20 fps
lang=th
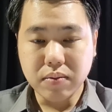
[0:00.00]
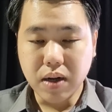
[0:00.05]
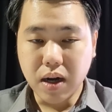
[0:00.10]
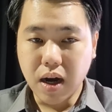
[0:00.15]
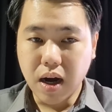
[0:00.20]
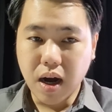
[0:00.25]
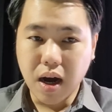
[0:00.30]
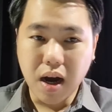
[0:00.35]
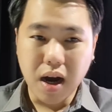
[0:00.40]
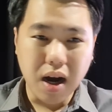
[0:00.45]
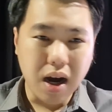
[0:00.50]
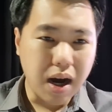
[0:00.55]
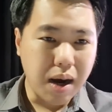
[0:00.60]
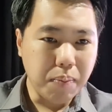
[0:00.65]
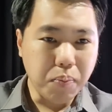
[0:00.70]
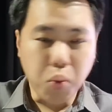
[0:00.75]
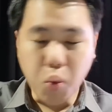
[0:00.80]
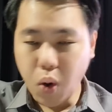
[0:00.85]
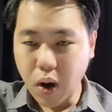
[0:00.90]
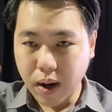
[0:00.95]
เอ่อ
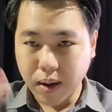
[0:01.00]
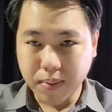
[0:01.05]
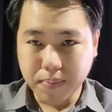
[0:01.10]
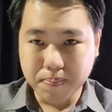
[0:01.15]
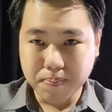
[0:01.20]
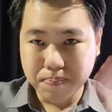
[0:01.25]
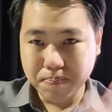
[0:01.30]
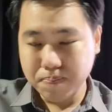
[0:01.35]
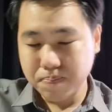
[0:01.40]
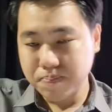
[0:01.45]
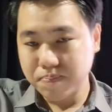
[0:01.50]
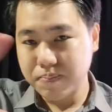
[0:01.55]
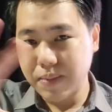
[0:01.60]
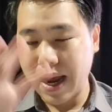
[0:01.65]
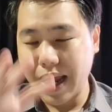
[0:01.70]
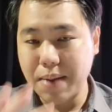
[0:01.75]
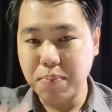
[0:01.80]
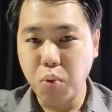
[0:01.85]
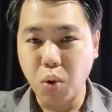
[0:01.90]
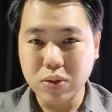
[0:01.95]
พวก
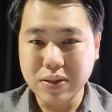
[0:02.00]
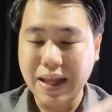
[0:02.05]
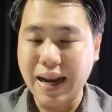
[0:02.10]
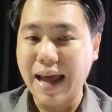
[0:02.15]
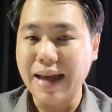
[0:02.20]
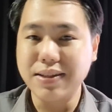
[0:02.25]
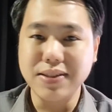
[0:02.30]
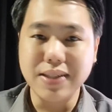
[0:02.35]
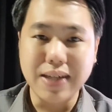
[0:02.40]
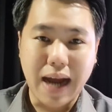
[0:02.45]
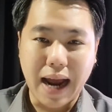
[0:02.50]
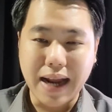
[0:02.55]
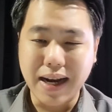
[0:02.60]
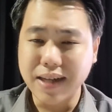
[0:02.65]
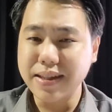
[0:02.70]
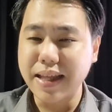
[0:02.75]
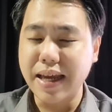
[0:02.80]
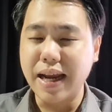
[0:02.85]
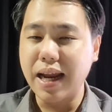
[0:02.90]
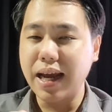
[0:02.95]
ไอ้พวกตลาดซื้อขาย
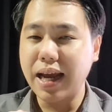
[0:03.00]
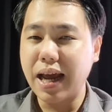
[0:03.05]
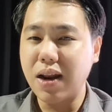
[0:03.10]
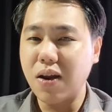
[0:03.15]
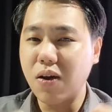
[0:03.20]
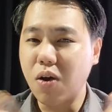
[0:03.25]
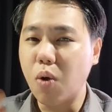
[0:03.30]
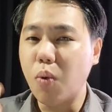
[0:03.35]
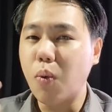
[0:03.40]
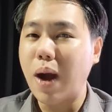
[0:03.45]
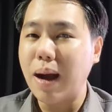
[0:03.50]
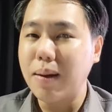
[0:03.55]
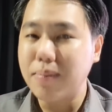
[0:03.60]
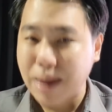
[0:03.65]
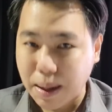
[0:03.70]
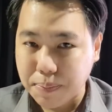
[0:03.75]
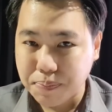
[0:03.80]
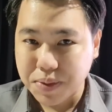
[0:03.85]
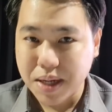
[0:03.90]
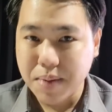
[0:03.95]
นักเตะแล้วกันแล้วก็ความ
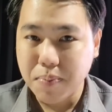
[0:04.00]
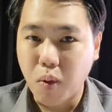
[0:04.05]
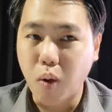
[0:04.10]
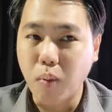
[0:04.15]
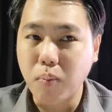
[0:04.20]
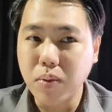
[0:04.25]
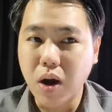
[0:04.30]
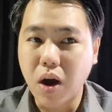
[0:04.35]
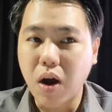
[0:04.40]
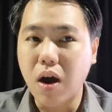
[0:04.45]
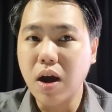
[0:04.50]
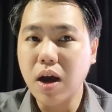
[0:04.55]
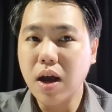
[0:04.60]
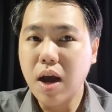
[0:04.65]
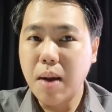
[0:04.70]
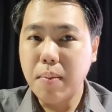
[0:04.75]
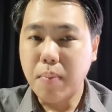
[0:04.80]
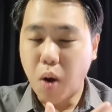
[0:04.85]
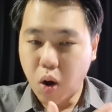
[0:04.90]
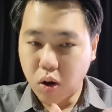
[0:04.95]
ลับที่ผมก็
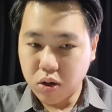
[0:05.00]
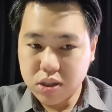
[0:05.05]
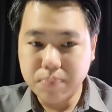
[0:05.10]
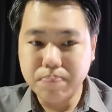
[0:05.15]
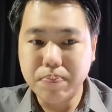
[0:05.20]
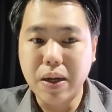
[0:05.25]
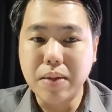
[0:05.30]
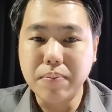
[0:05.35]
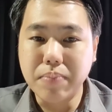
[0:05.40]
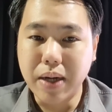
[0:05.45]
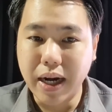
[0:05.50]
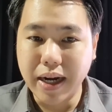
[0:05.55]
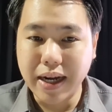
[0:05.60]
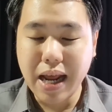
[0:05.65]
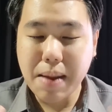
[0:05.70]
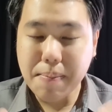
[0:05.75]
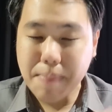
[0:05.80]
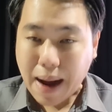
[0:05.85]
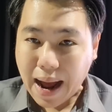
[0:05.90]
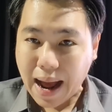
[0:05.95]
พอจะเปิดเผย
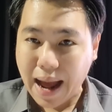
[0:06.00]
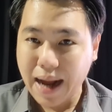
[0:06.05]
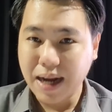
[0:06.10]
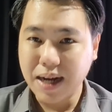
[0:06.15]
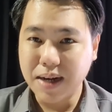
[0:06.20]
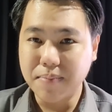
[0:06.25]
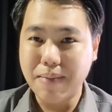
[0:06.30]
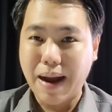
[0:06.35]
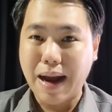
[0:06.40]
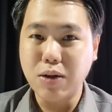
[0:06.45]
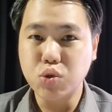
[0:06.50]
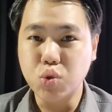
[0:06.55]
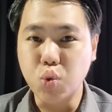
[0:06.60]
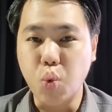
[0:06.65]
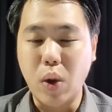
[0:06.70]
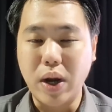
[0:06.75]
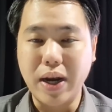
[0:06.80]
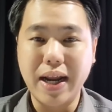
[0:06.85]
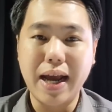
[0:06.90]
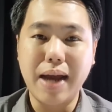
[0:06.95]
ได้บ้างบาง
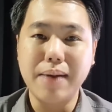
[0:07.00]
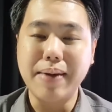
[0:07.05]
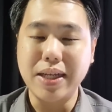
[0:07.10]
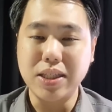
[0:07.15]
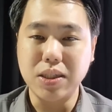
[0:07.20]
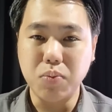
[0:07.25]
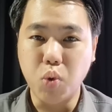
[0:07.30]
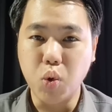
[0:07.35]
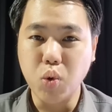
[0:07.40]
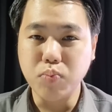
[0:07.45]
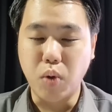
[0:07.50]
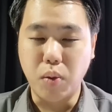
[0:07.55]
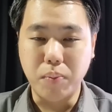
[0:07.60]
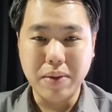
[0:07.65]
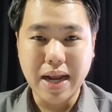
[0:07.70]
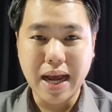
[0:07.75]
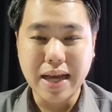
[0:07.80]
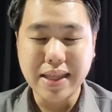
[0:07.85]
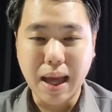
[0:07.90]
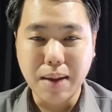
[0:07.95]
ส่วนนะครับอาจจะพูดหมด
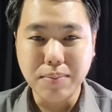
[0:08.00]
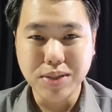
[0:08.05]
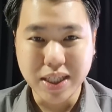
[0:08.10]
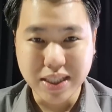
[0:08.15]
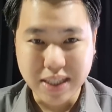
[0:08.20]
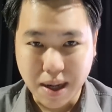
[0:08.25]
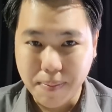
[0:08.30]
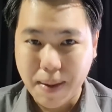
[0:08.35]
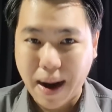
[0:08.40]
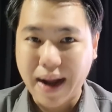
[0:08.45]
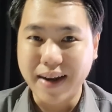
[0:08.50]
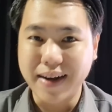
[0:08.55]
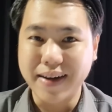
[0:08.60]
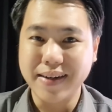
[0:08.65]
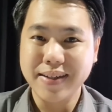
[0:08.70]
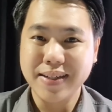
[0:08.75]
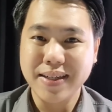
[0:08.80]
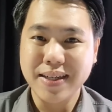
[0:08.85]
ไม่ได้ตามจรรยาบรรณ